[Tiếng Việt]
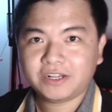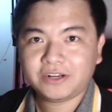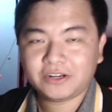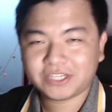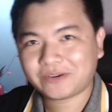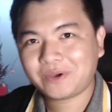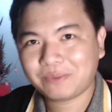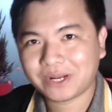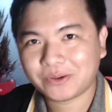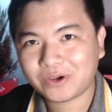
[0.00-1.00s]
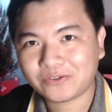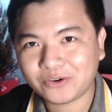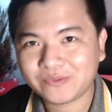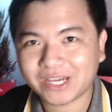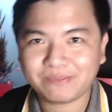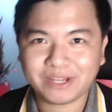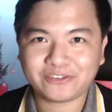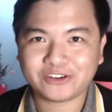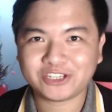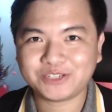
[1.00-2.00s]
Rồi chào các bạn, mình là Nguyễn Hoàng Phúc từ H P
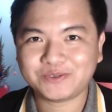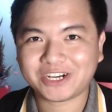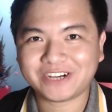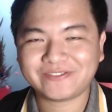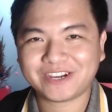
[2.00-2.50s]
photoshop chấm com.